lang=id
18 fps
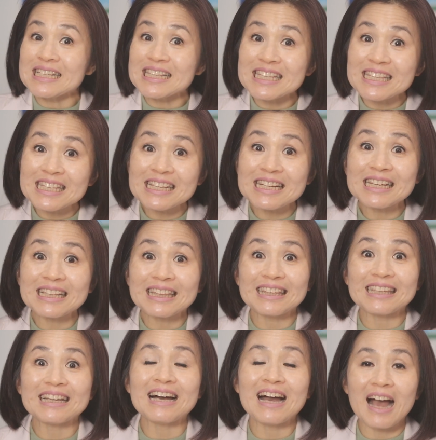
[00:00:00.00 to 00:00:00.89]

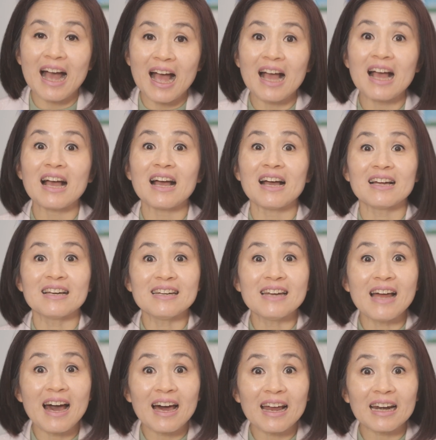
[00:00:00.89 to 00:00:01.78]
setengah
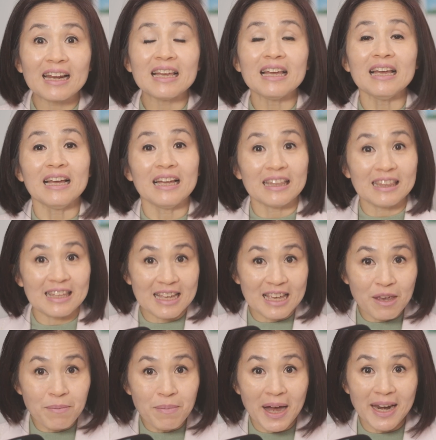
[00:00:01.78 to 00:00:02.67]
dari
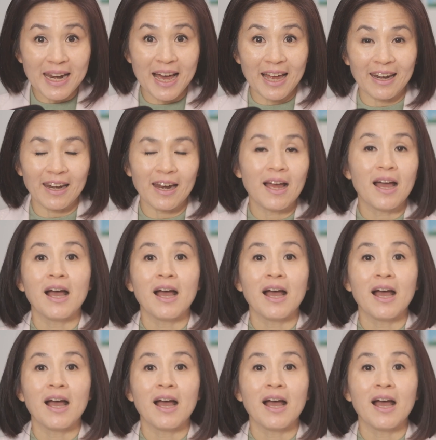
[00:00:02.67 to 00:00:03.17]
tinggi badan.